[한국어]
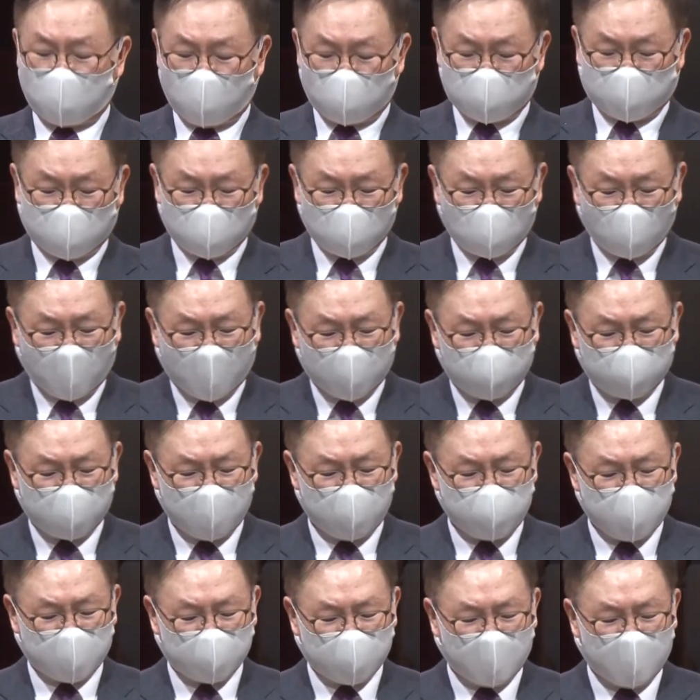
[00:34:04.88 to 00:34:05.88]
또 기도할
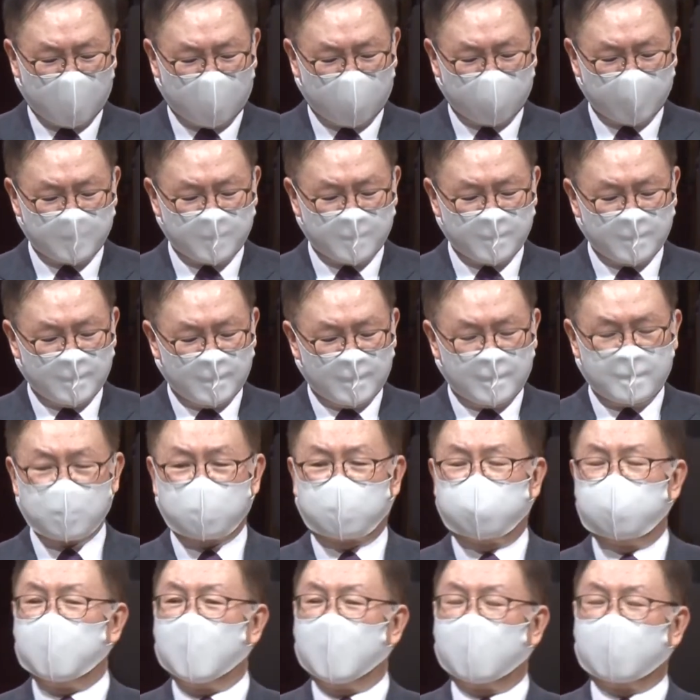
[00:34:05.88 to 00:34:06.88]
때마다
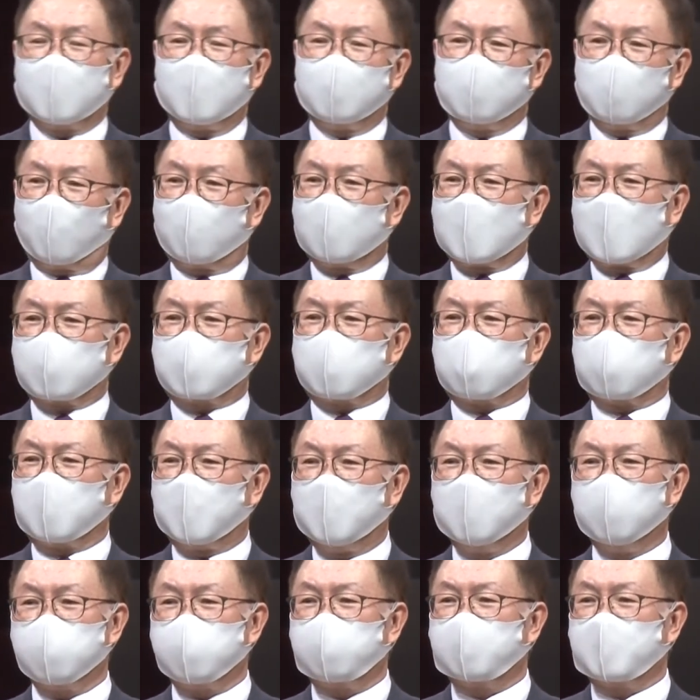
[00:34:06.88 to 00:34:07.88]
구약의
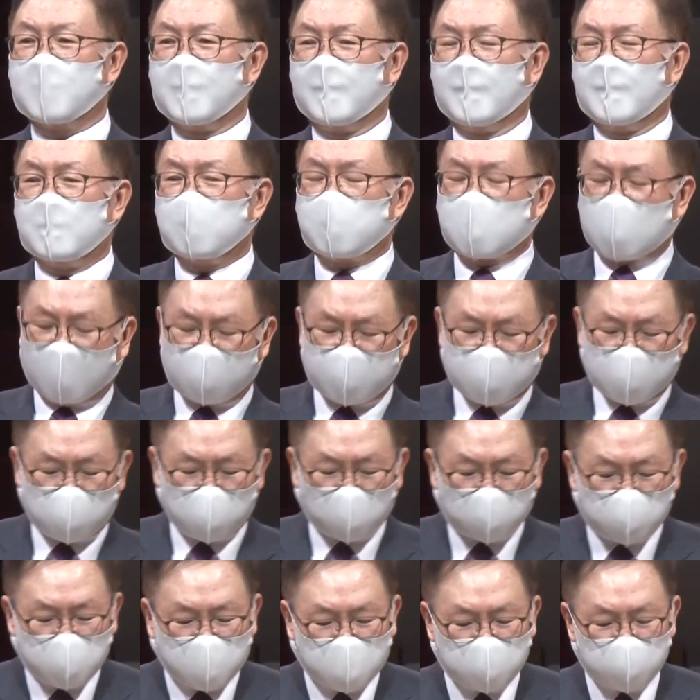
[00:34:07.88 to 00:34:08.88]
요나처럼
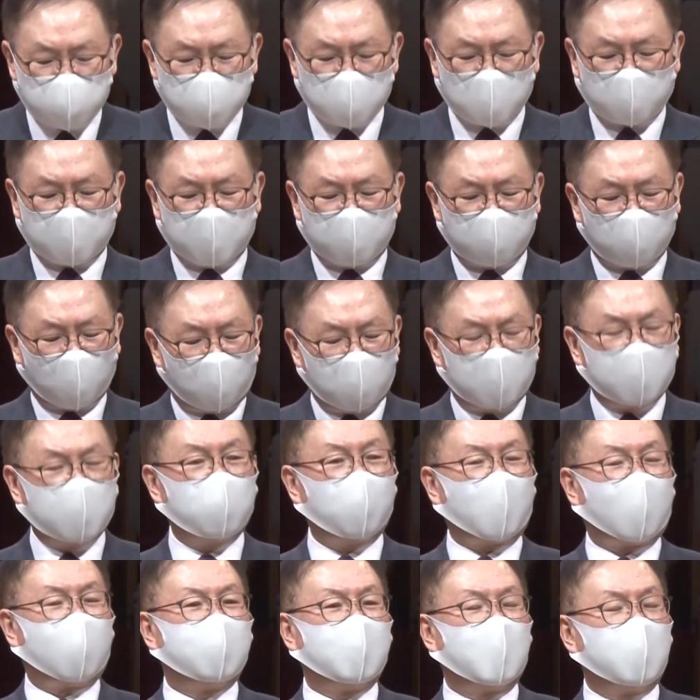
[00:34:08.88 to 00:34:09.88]
자기중심적인
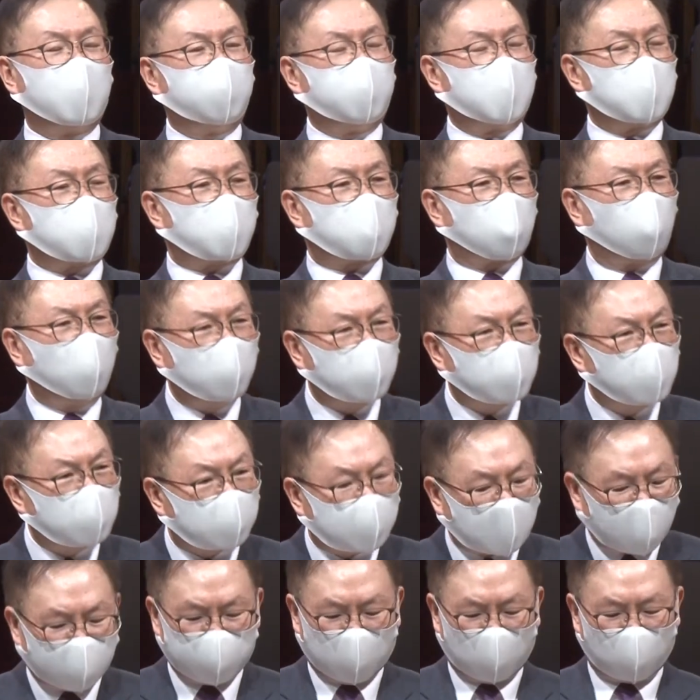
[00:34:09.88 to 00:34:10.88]
논리로 하나님을
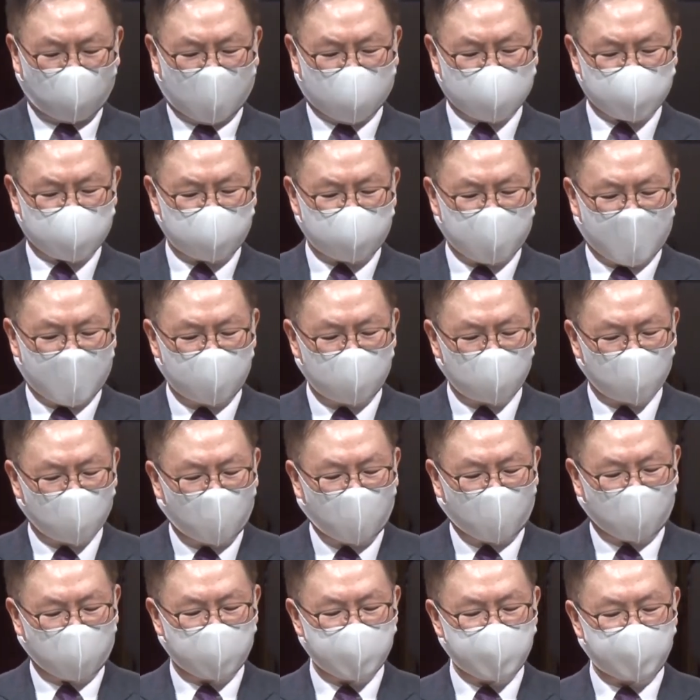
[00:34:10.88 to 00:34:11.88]
설득하려고 하지
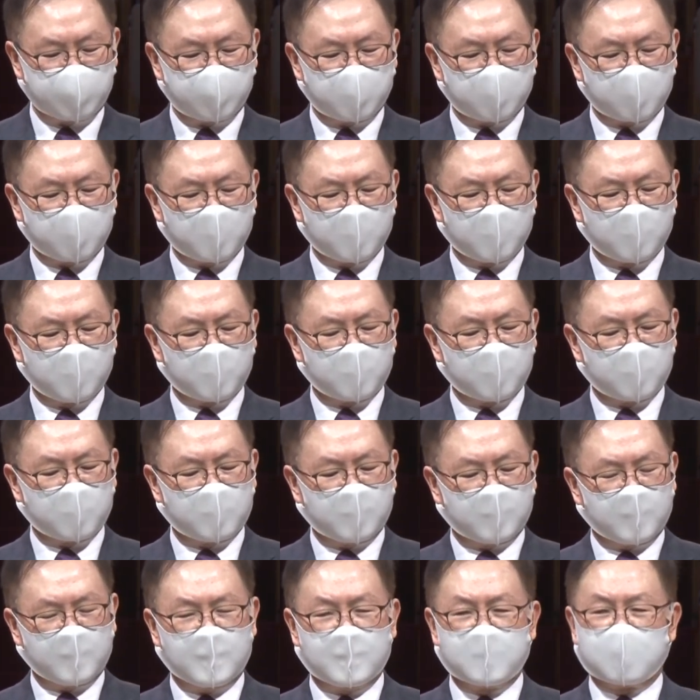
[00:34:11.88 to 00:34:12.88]
말고,
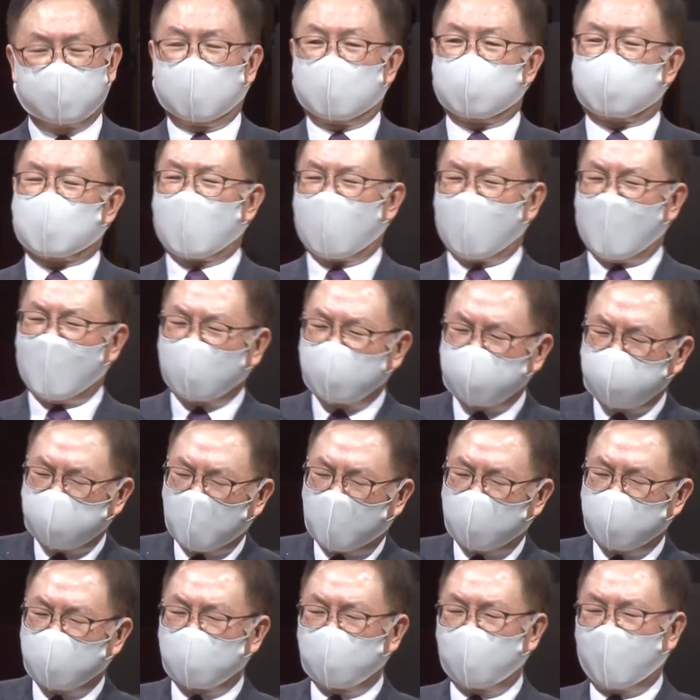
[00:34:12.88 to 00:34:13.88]
그래서
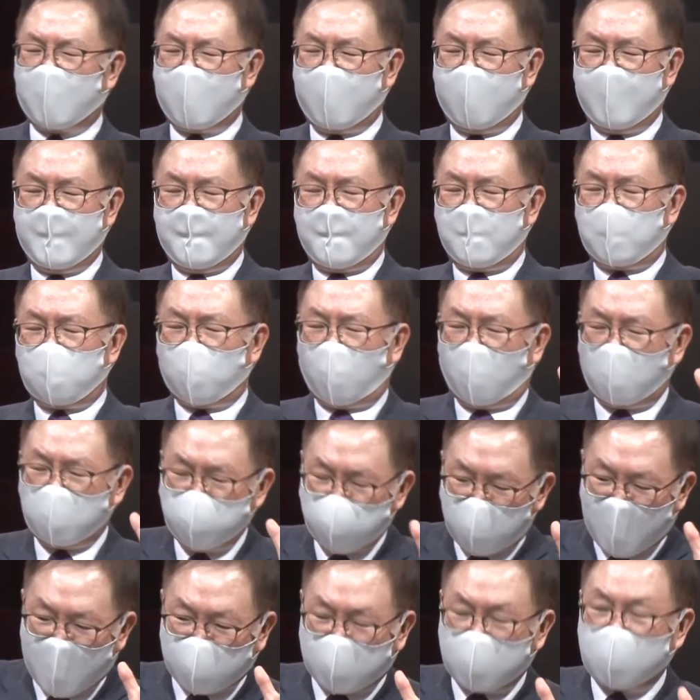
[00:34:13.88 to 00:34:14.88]
항변과
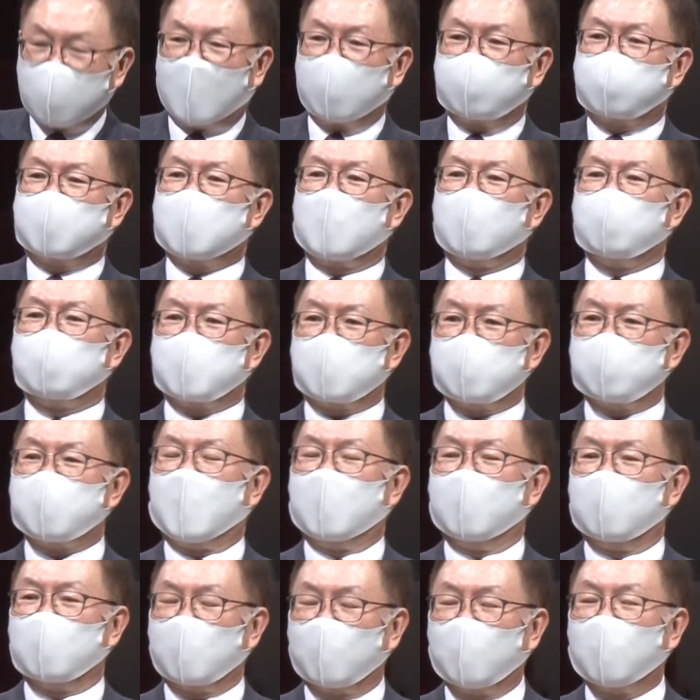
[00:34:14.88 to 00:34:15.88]
원망을 앞세우지
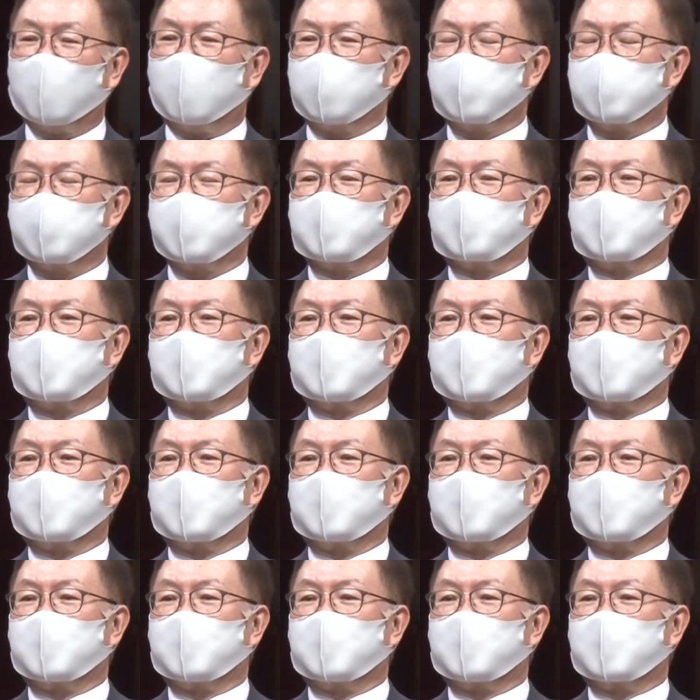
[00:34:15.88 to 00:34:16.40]
말고